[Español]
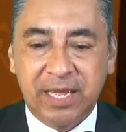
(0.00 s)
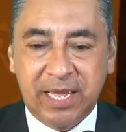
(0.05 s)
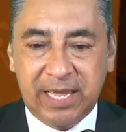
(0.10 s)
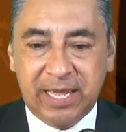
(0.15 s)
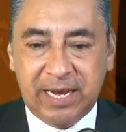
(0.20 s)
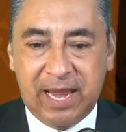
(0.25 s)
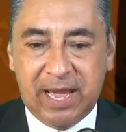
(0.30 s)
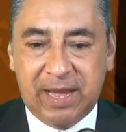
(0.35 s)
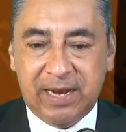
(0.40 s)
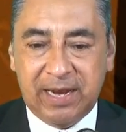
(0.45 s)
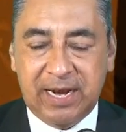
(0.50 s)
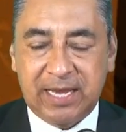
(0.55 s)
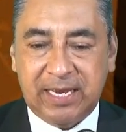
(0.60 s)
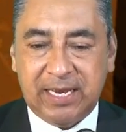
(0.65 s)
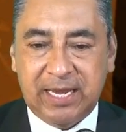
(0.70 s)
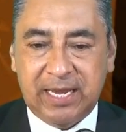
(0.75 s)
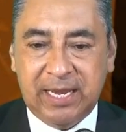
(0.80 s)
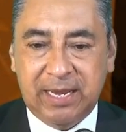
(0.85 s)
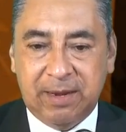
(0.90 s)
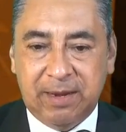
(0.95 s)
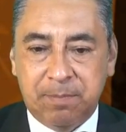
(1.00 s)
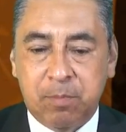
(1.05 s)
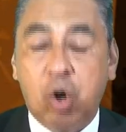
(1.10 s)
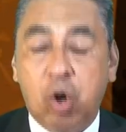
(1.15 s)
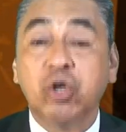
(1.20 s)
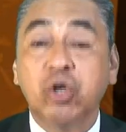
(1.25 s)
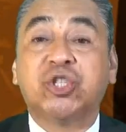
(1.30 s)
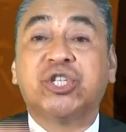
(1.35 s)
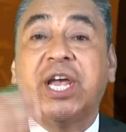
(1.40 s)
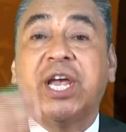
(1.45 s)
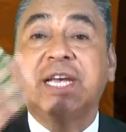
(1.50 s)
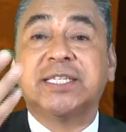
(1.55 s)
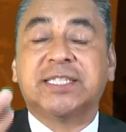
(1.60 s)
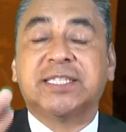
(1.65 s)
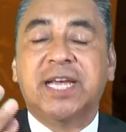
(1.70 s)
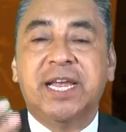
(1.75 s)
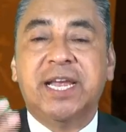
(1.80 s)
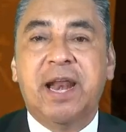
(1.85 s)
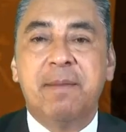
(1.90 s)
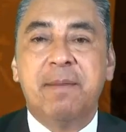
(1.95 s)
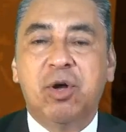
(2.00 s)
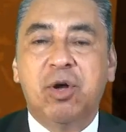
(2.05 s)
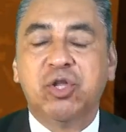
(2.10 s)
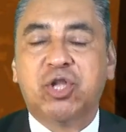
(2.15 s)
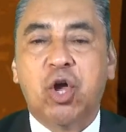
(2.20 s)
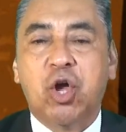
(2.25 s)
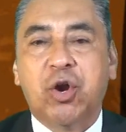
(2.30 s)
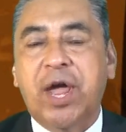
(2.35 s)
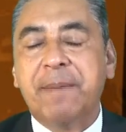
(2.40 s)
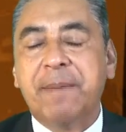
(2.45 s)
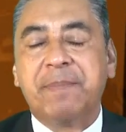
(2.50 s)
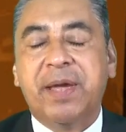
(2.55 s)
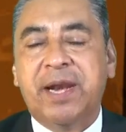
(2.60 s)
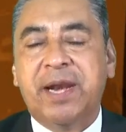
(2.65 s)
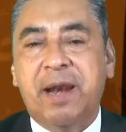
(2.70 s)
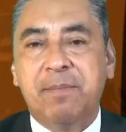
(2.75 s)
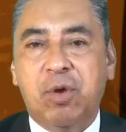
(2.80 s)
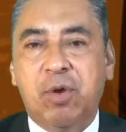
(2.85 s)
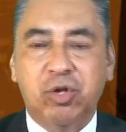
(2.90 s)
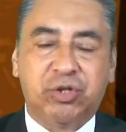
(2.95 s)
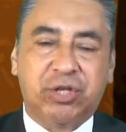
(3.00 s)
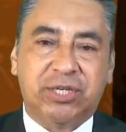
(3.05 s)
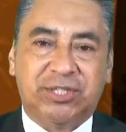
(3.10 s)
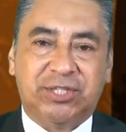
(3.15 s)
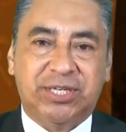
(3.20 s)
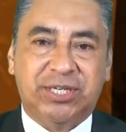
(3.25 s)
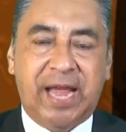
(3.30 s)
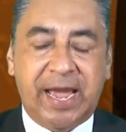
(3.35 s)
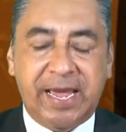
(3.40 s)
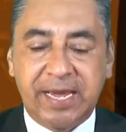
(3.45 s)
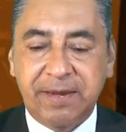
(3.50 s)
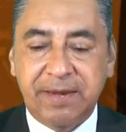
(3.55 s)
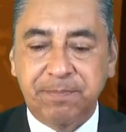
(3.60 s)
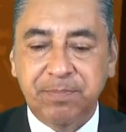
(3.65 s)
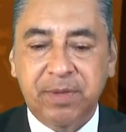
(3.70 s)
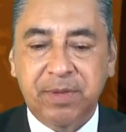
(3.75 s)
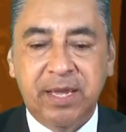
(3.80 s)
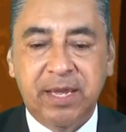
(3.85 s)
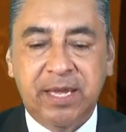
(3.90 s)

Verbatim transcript: Eh, Moisés en el monte Oreb, en el monte Sinaí.